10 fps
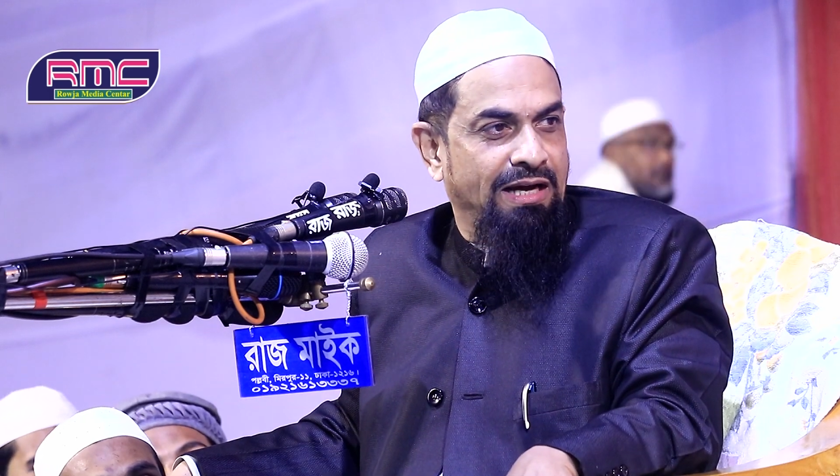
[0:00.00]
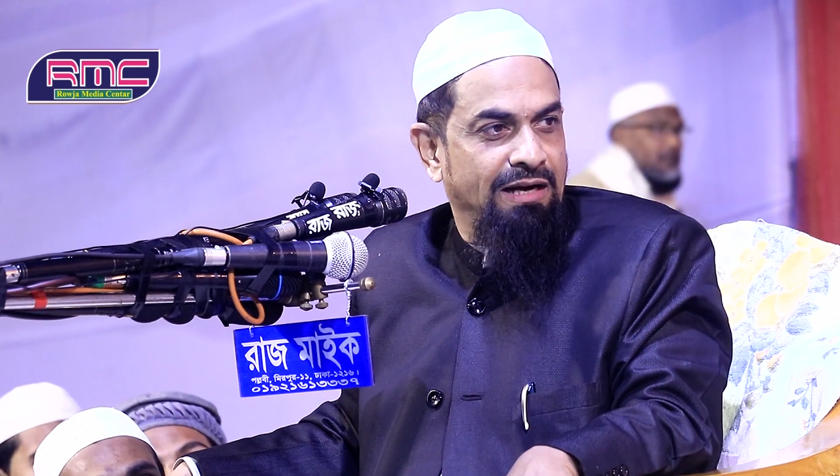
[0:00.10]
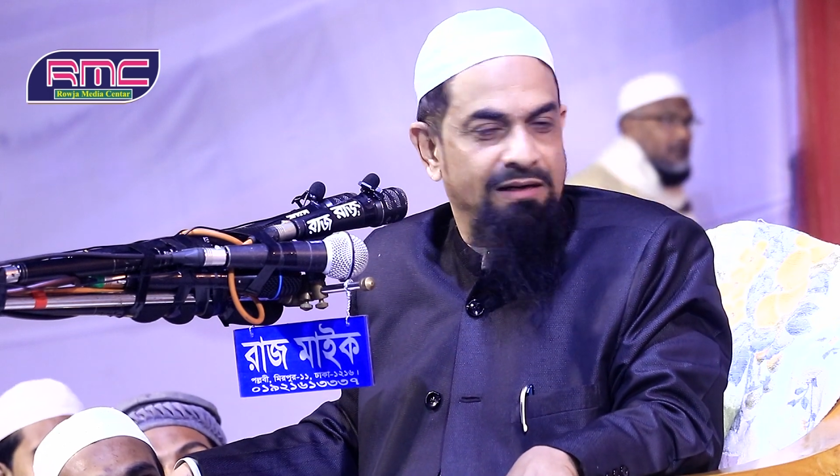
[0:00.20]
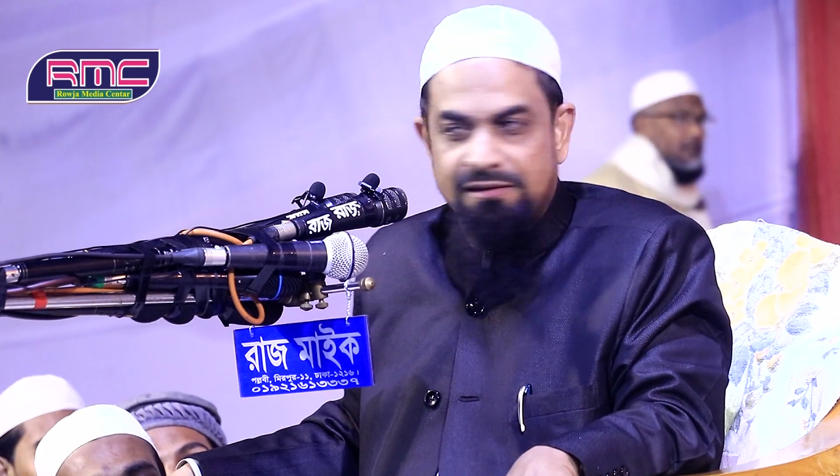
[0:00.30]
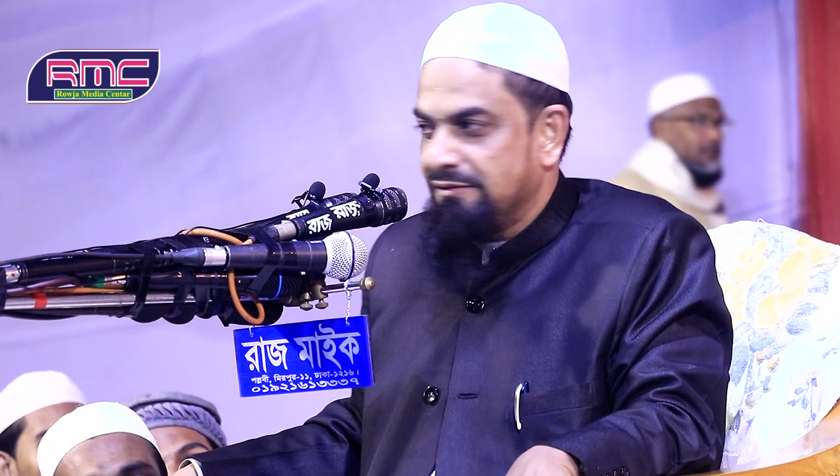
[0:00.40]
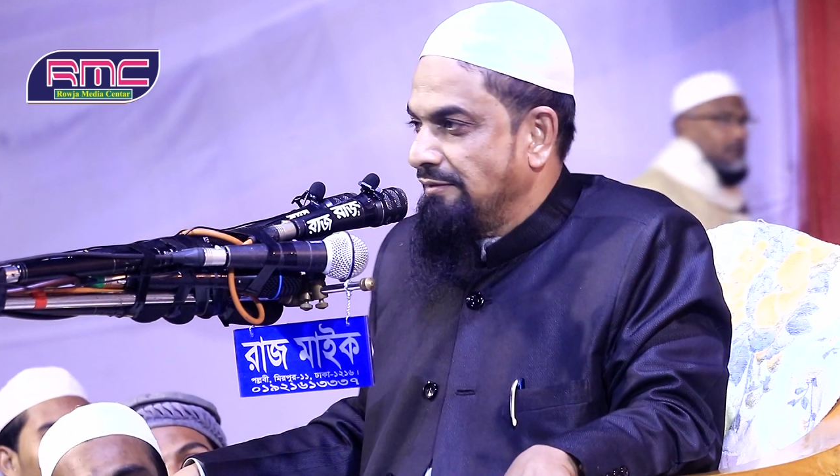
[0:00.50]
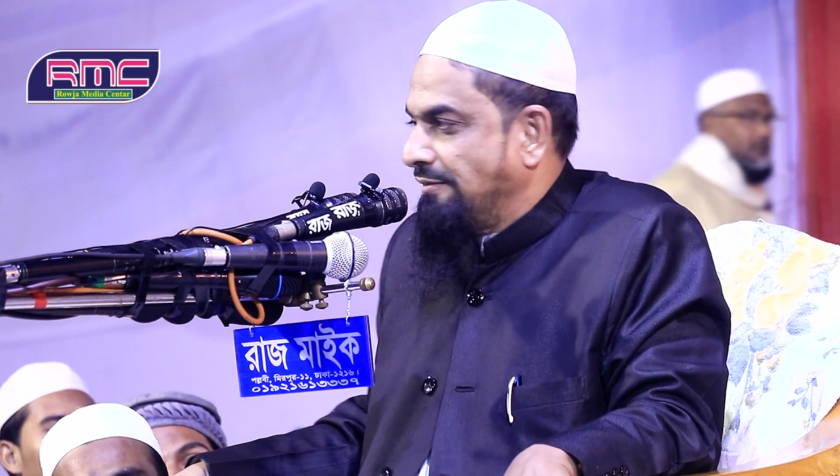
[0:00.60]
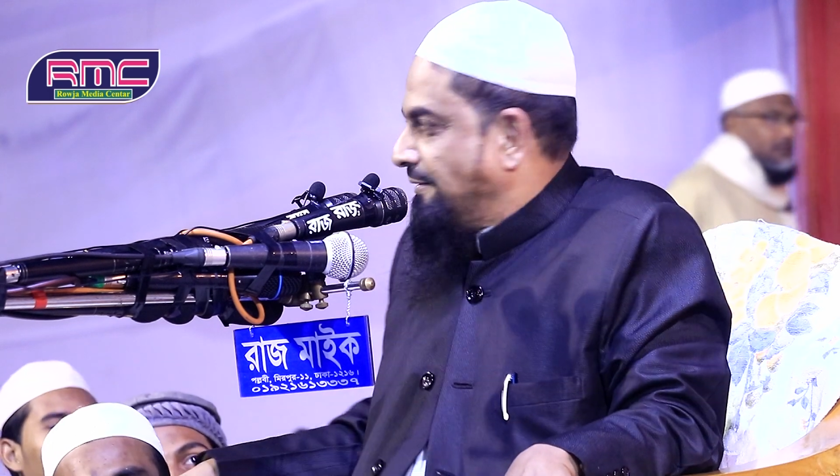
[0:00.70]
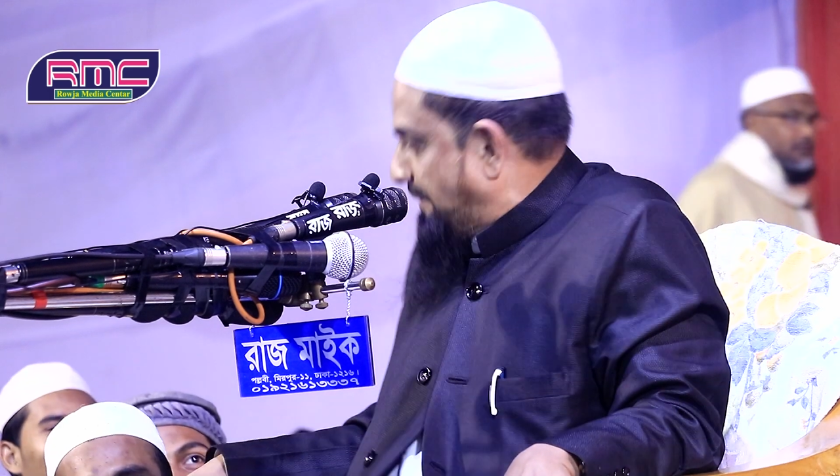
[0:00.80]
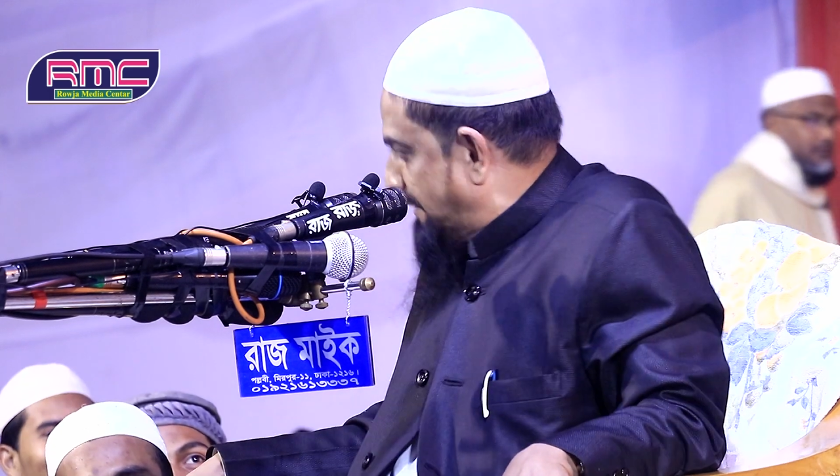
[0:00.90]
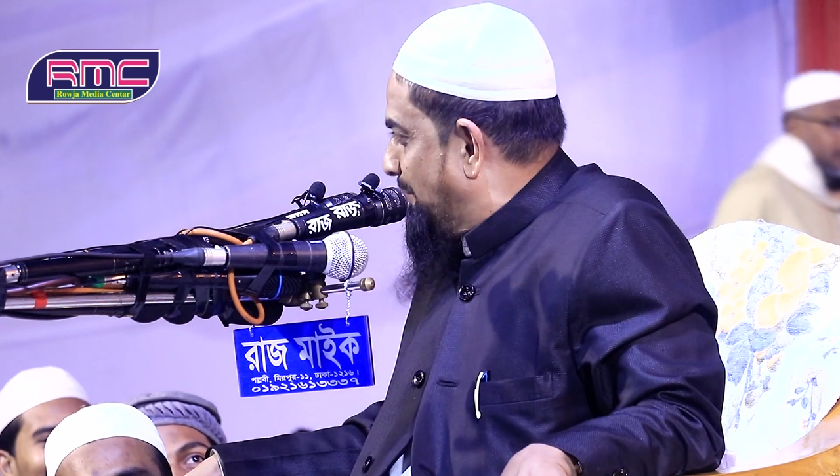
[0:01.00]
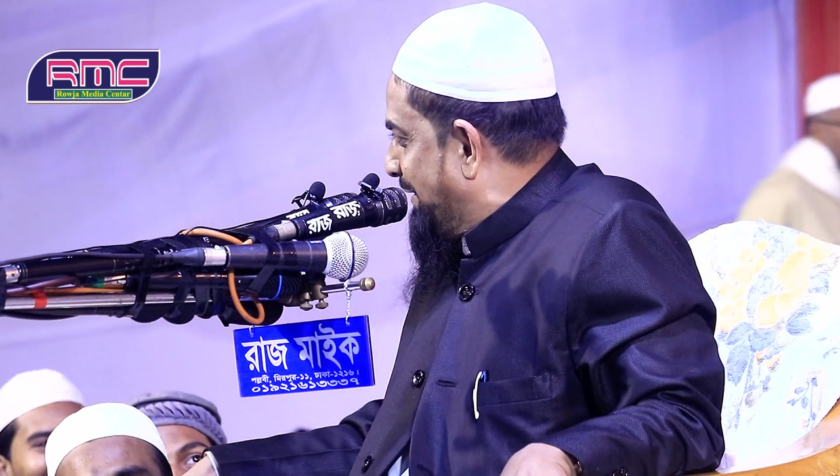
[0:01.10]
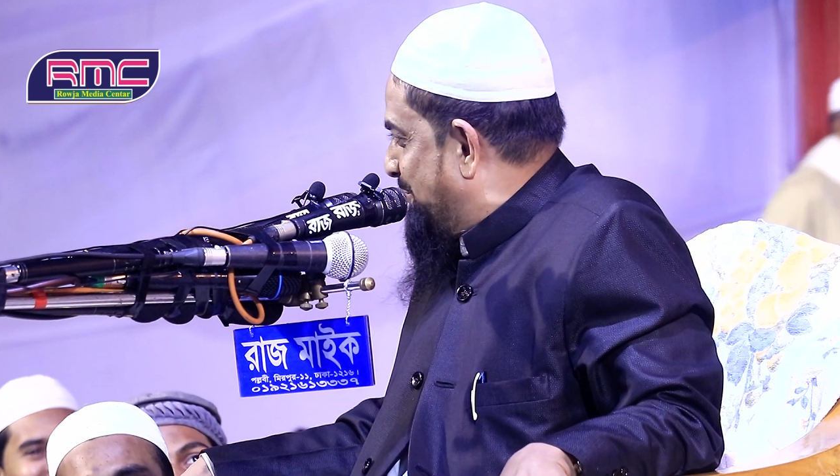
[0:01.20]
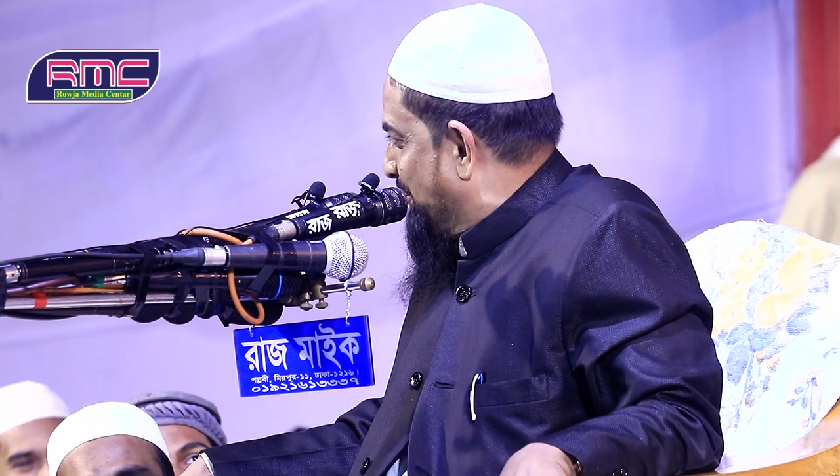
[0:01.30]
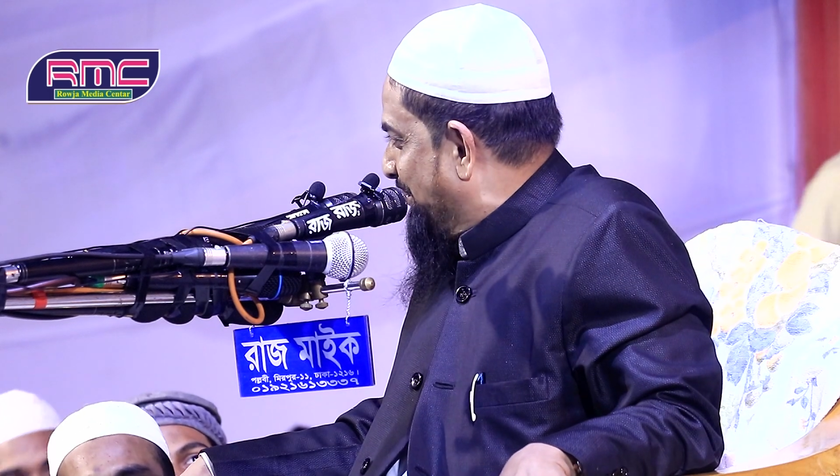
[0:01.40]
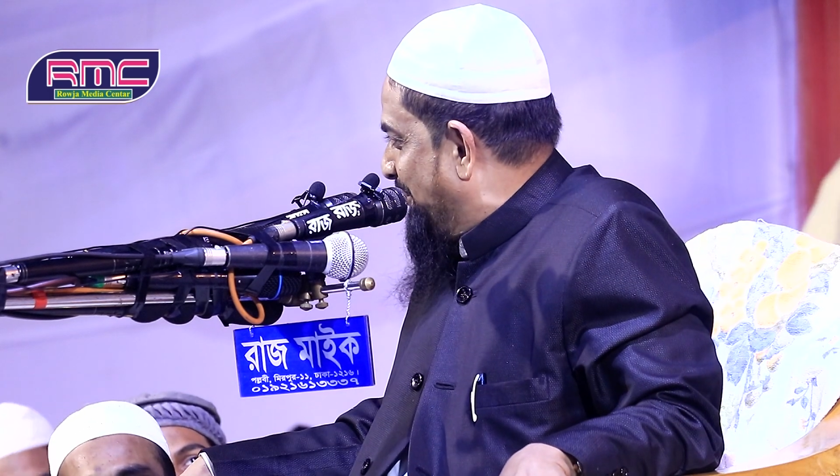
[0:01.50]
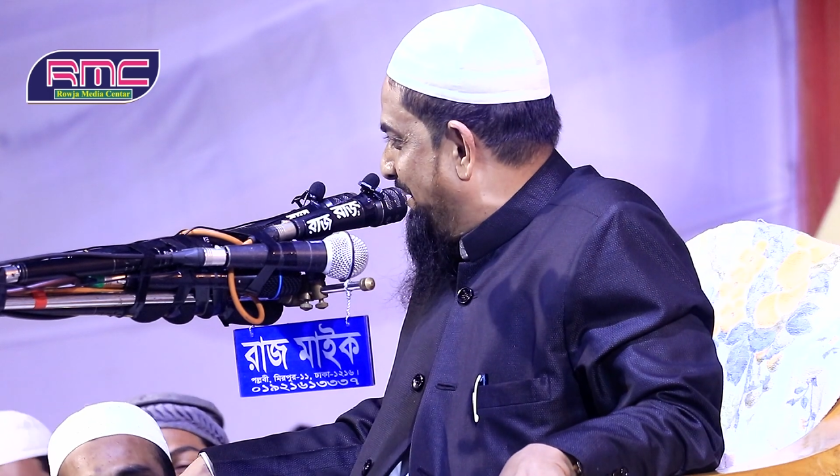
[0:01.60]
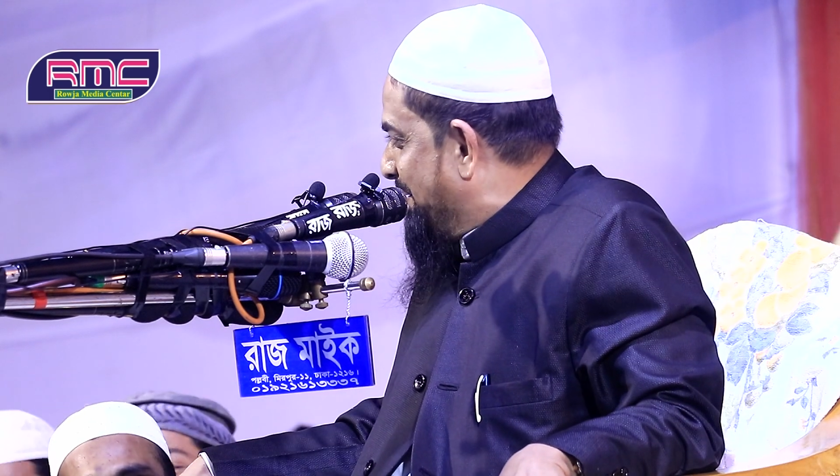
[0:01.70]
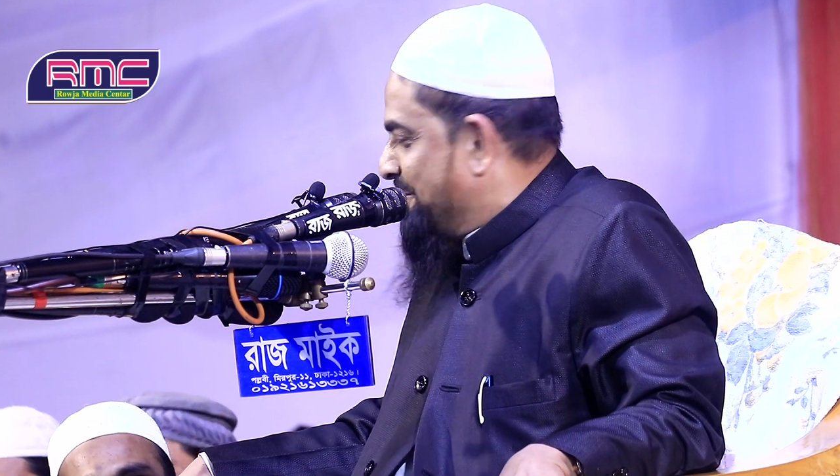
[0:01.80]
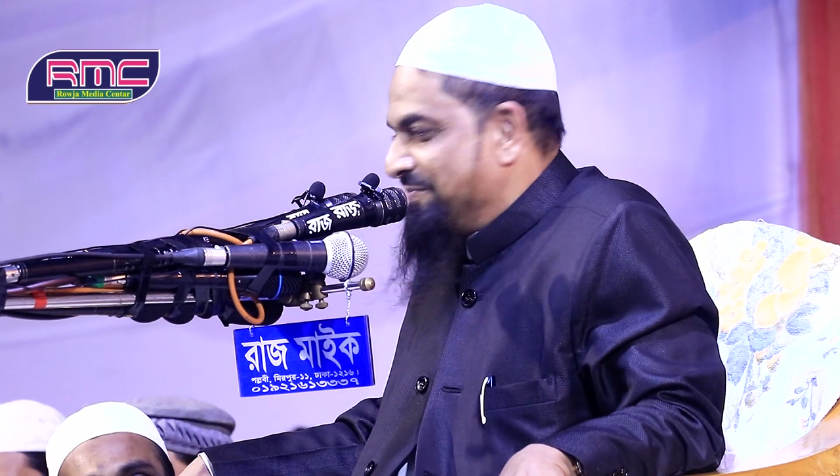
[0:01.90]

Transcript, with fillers: না ঠিক না ঠিক কন